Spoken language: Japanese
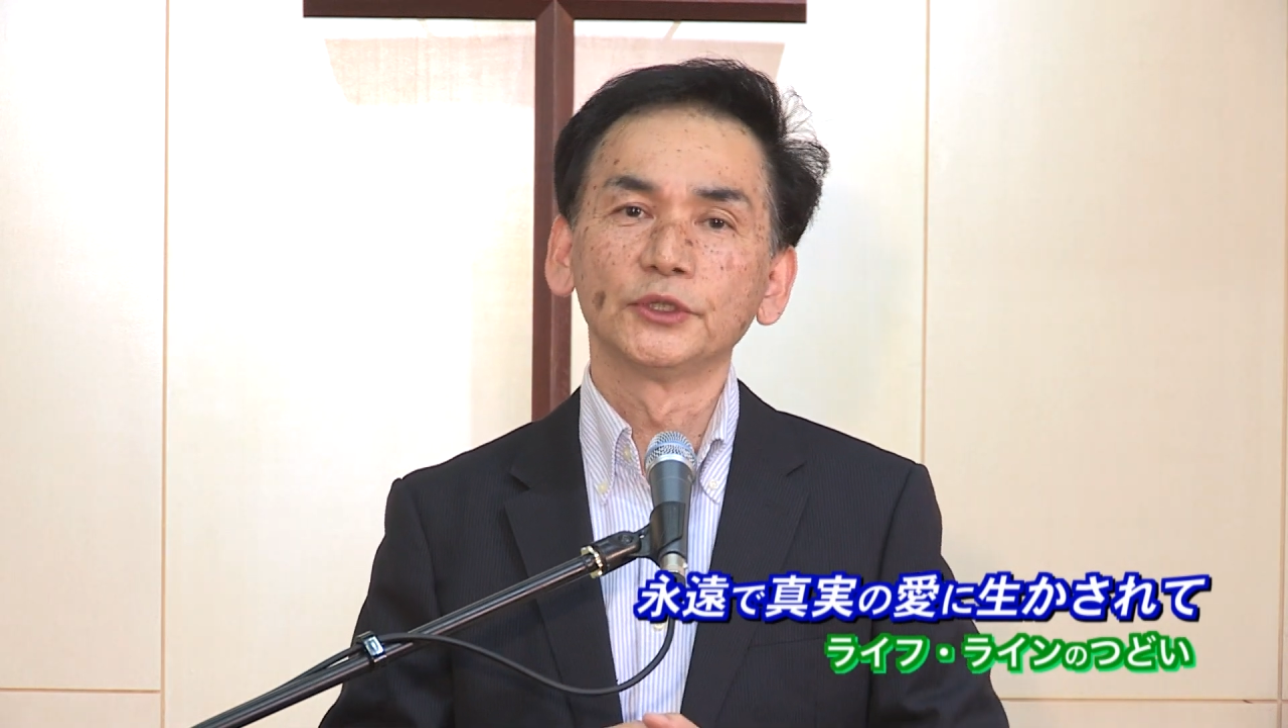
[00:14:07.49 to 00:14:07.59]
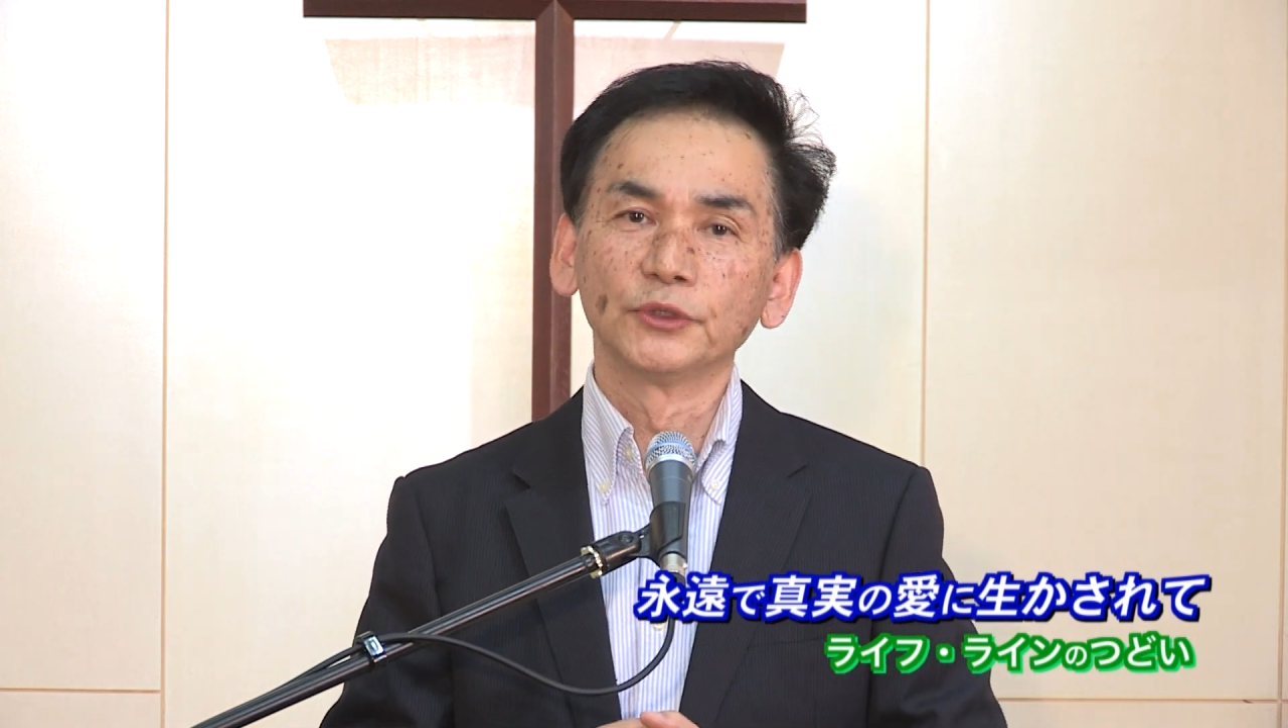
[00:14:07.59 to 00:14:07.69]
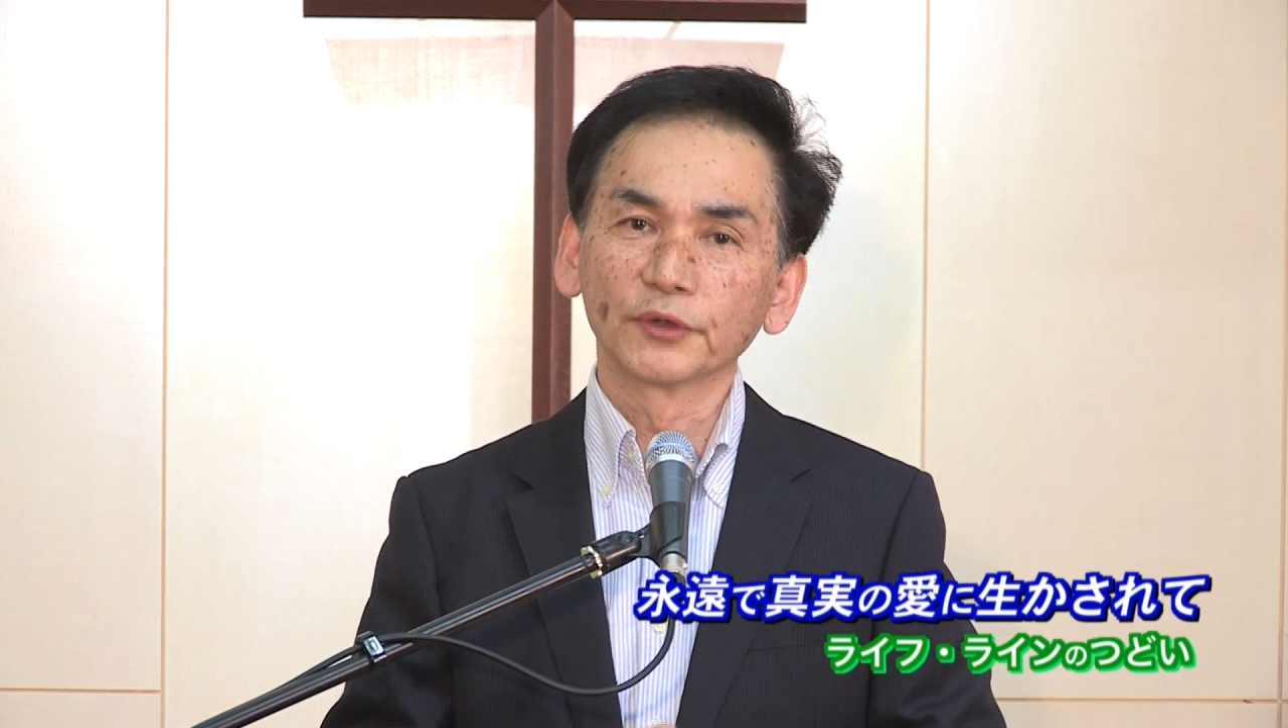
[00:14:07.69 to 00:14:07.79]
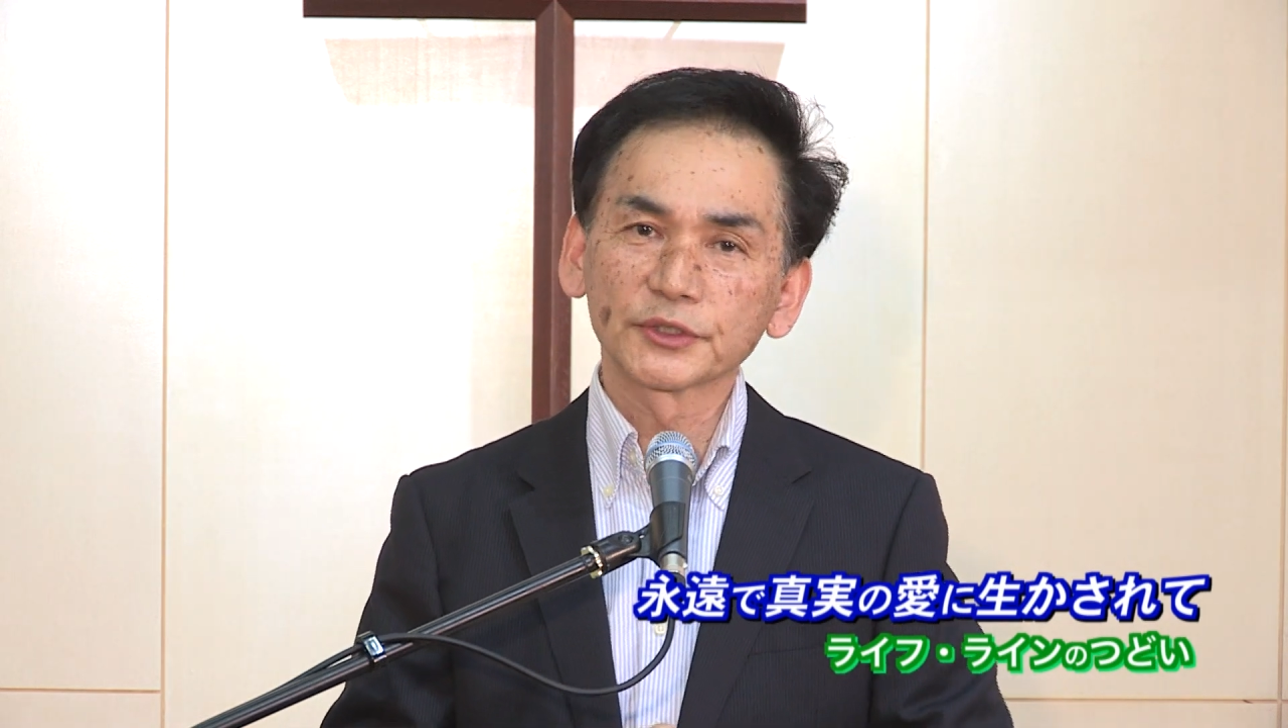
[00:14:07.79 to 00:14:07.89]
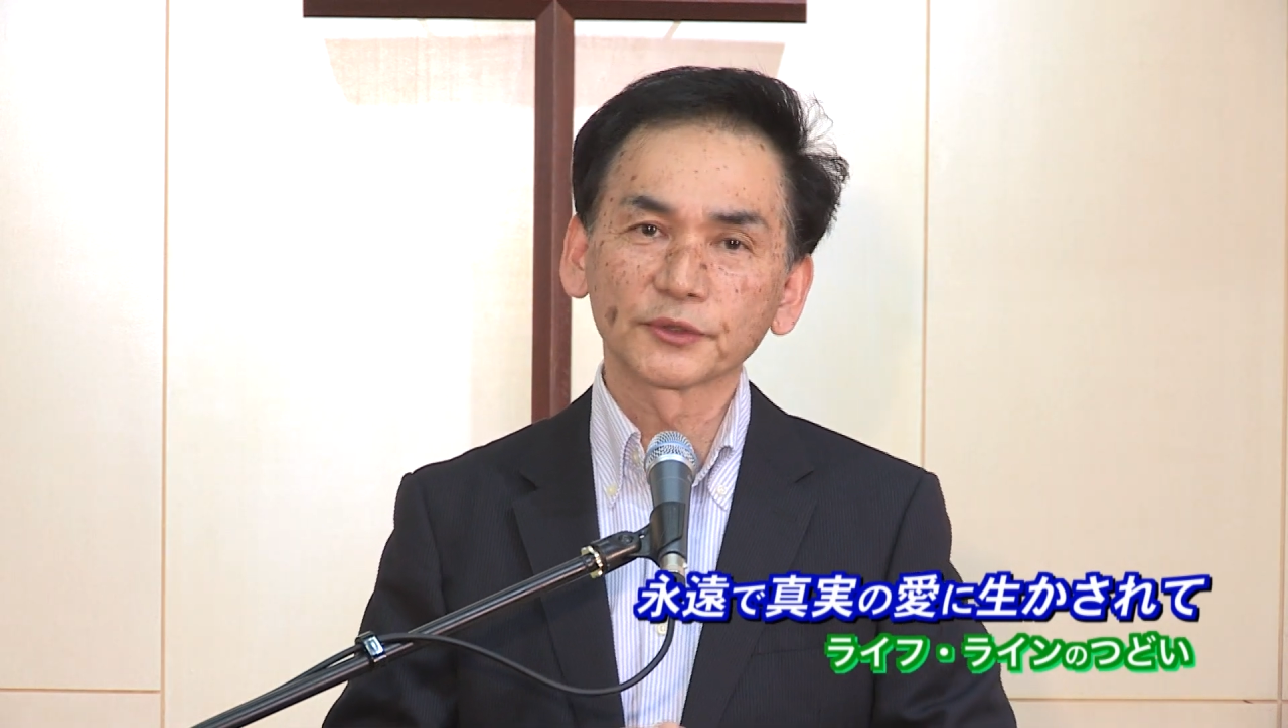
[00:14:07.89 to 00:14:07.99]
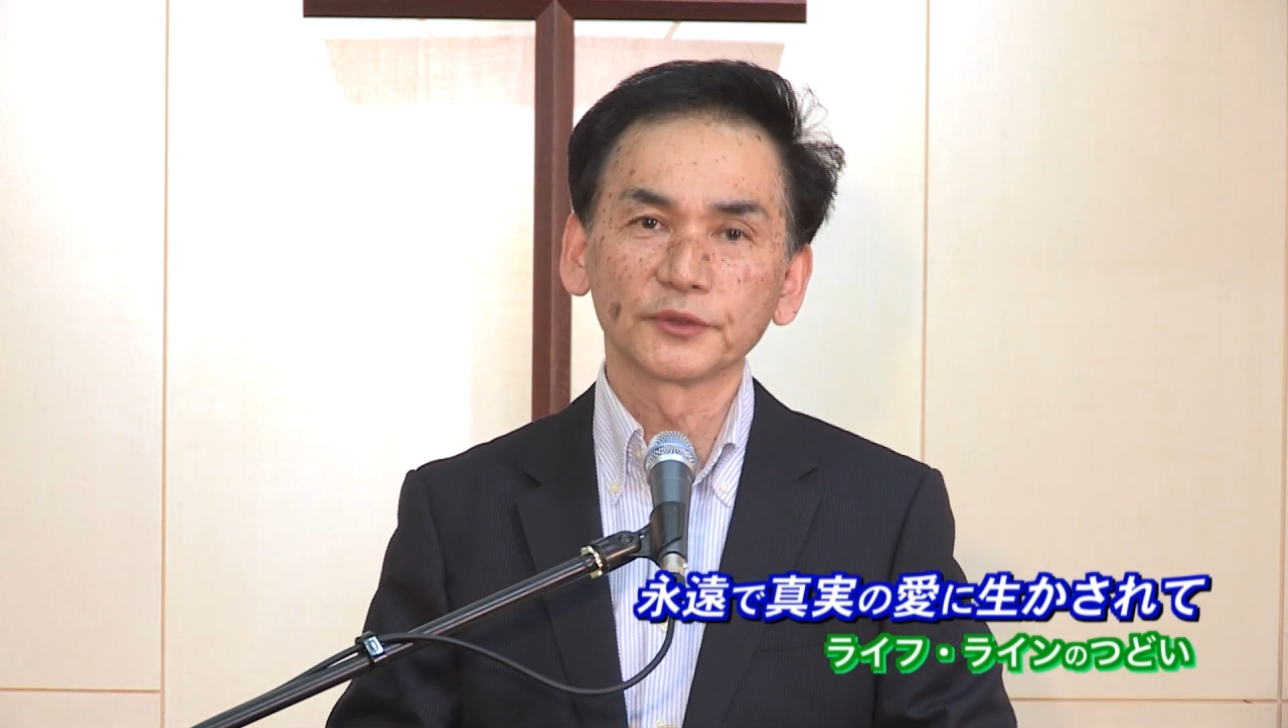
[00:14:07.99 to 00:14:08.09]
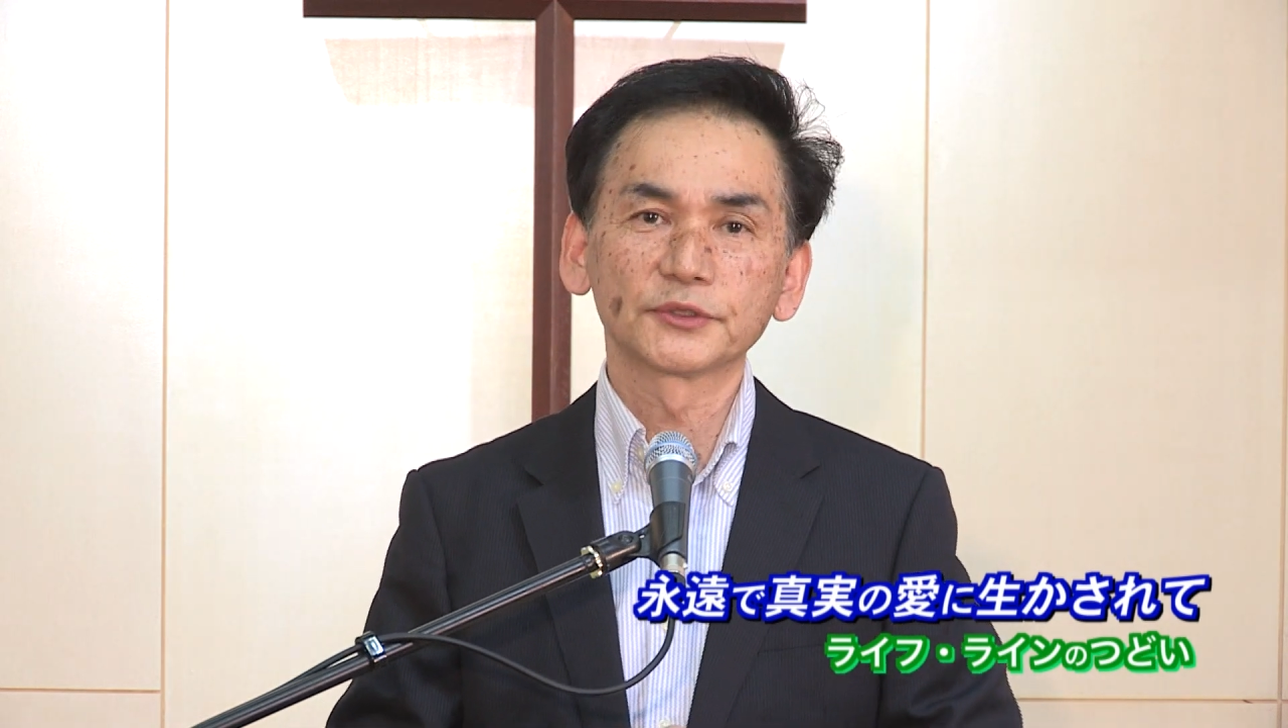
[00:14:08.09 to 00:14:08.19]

寄り添